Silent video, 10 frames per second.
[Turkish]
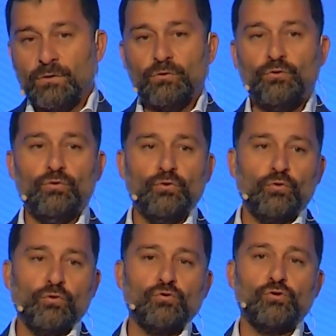Günün
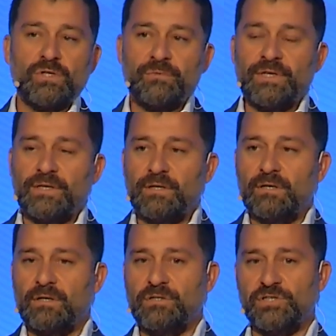konusu tabii ki
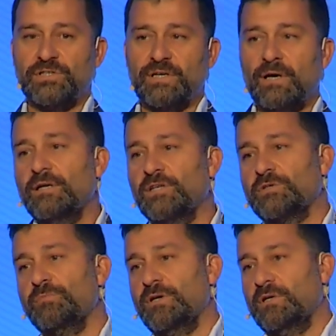
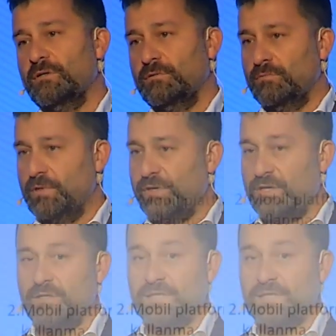dijitalleşme ve